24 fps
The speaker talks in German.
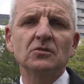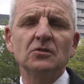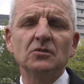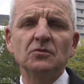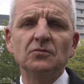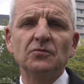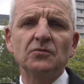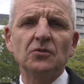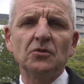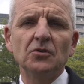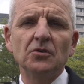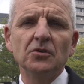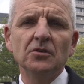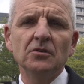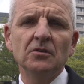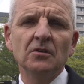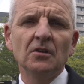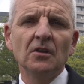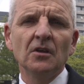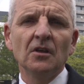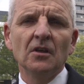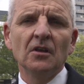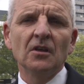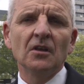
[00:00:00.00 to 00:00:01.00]
zu freuen.
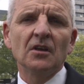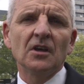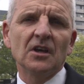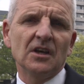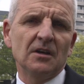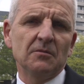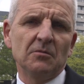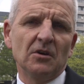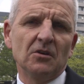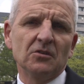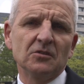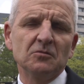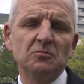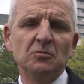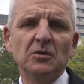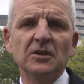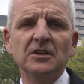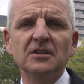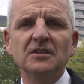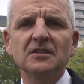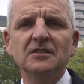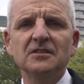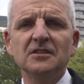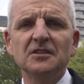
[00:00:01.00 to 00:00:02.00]
Aber aus
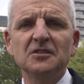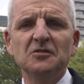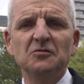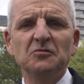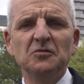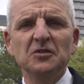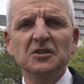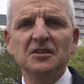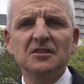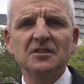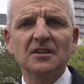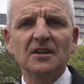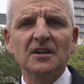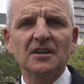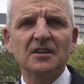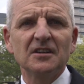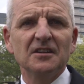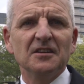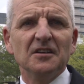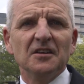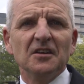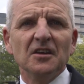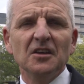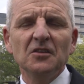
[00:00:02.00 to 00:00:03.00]
meiner Sicht, wie
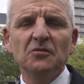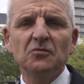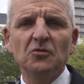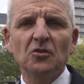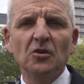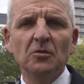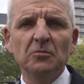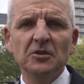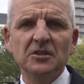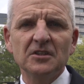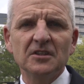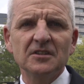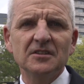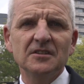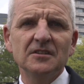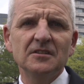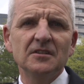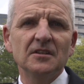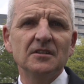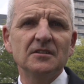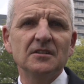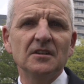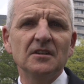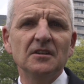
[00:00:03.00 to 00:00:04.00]
gesagt, ich freue mich, dass
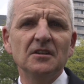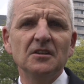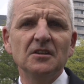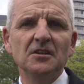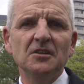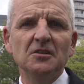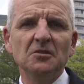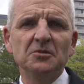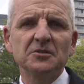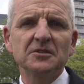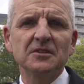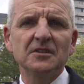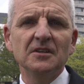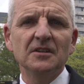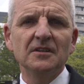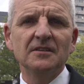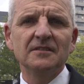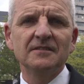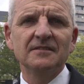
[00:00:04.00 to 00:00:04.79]
es jetzt endlich losgeht.